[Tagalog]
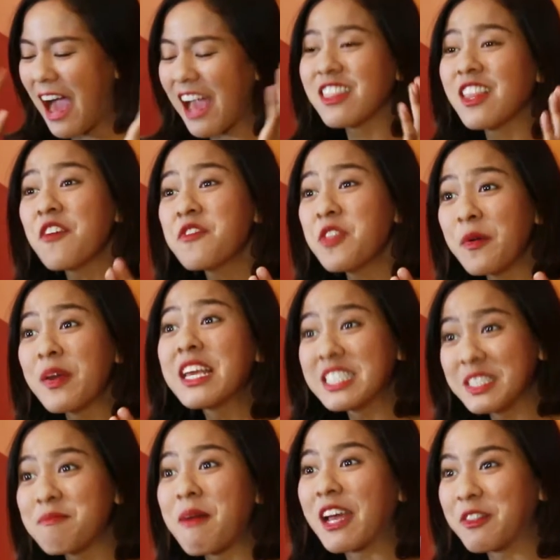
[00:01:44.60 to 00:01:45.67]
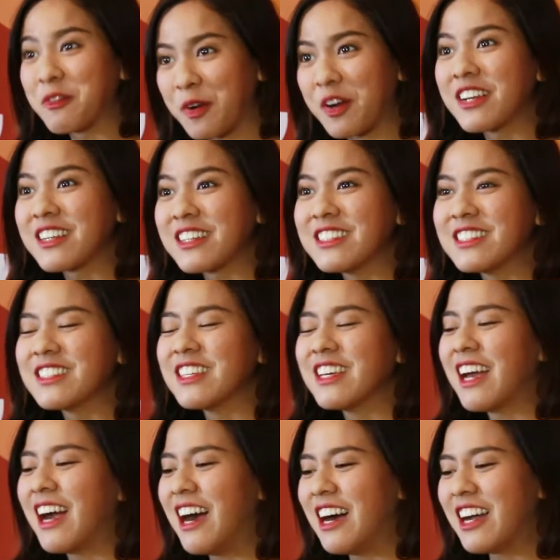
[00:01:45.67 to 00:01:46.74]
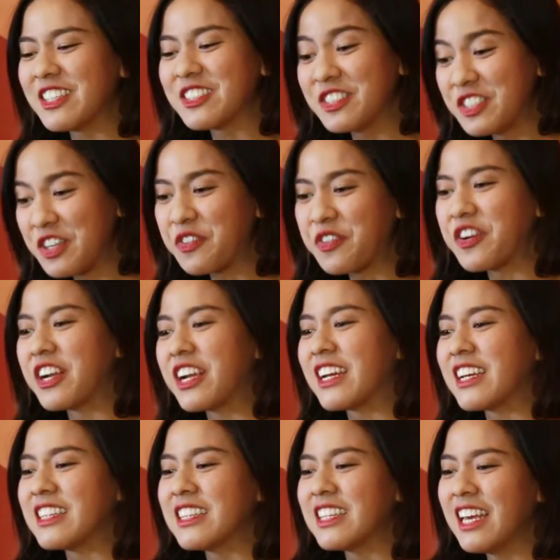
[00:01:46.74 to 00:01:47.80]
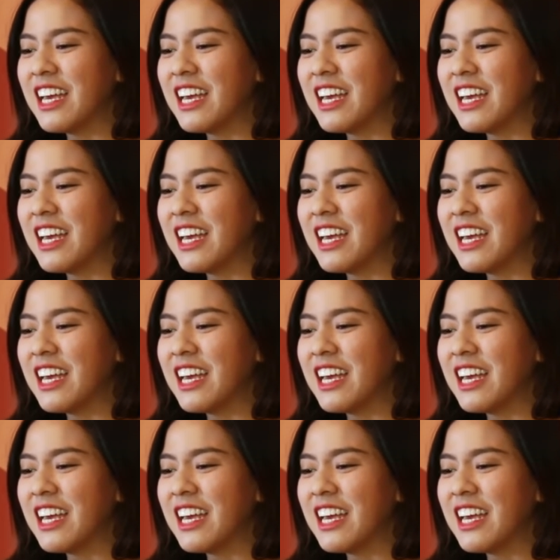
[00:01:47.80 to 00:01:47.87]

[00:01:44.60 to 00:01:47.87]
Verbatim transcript: I love the way his mind works. Uh, it's different.